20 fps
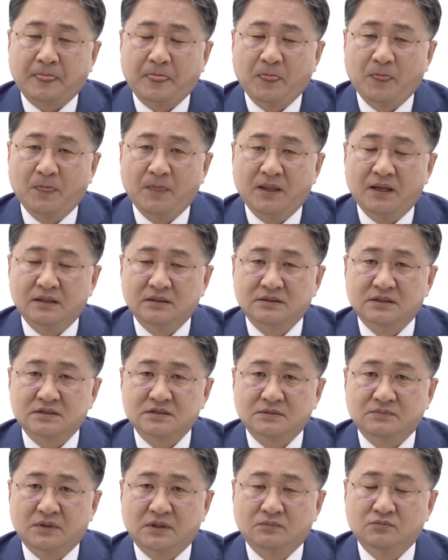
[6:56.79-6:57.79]
음, 예를
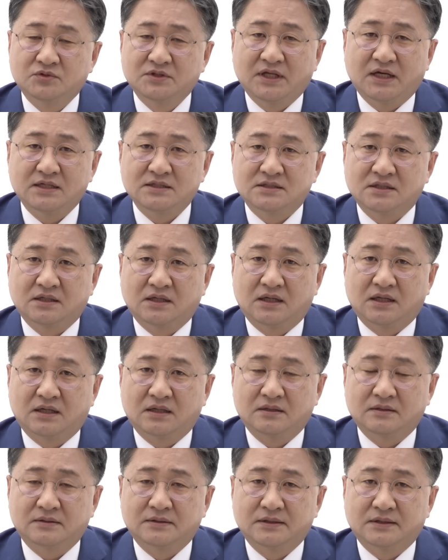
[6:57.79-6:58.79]
들어서 뭐 문다혜
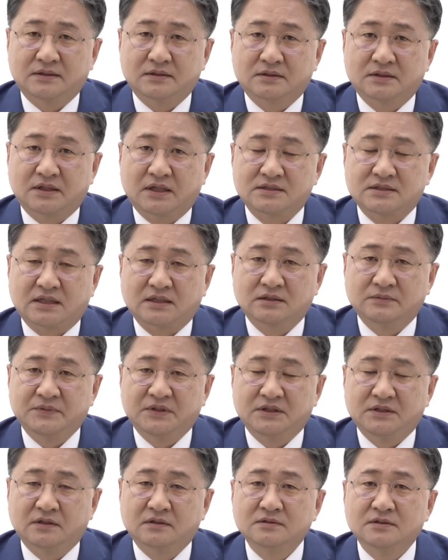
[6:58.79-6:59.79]
씨가 어, 그렇게
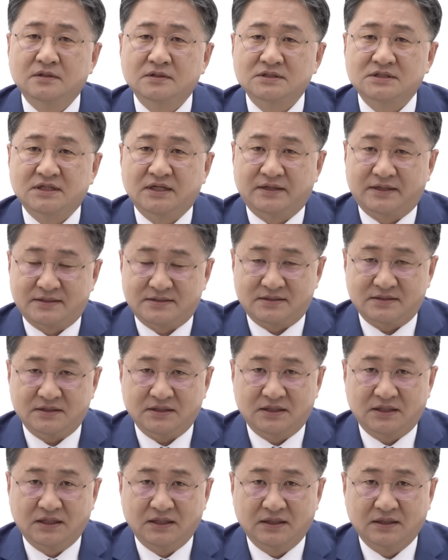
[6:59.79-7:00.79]
자금이 넉넉지
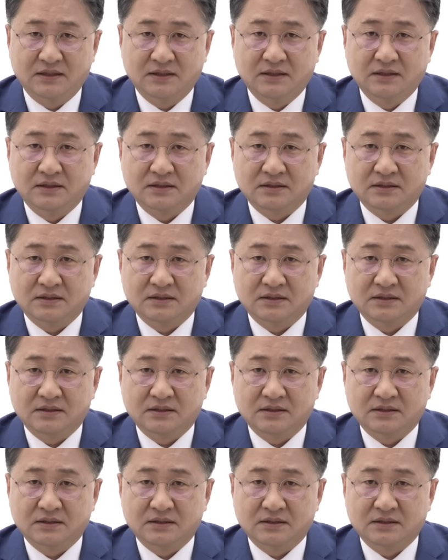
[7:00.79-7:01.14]
않았으니까